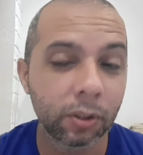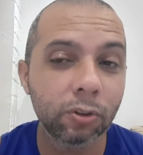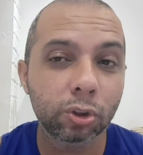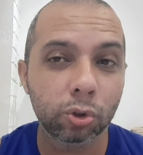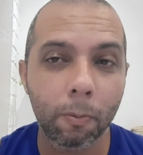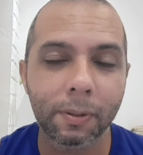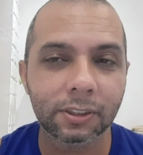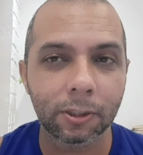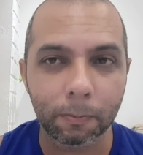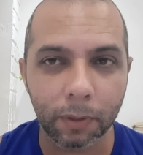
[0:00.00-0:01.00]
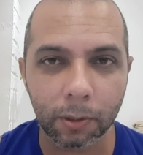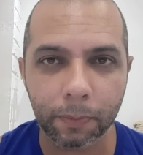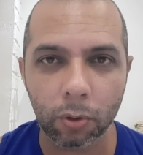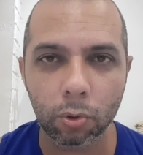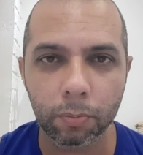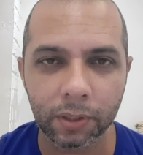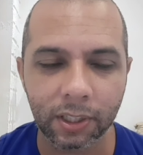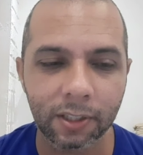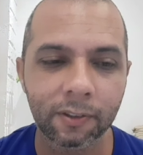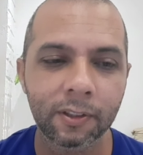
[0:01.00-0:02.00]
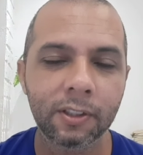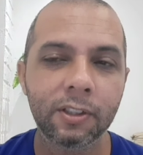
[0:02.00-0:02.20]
Não estou passando pano para a Uber, tá?